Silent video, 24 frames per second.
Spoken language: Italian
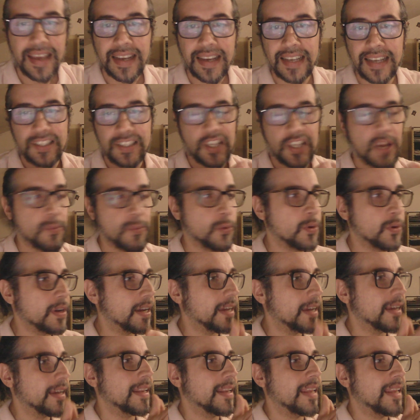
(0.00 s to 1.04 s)
che diciamo
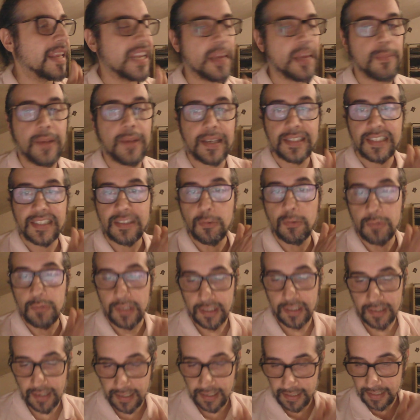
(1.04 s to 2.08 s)
che l'Arabia
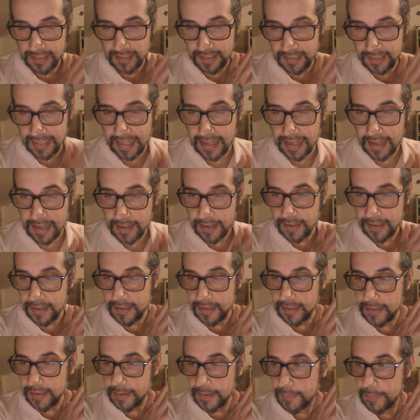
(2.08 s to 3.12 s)
Saudita sta
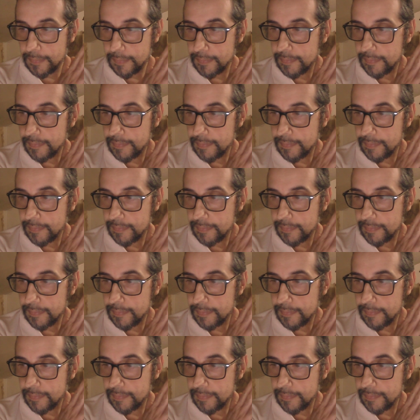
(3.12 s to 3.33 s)
eh,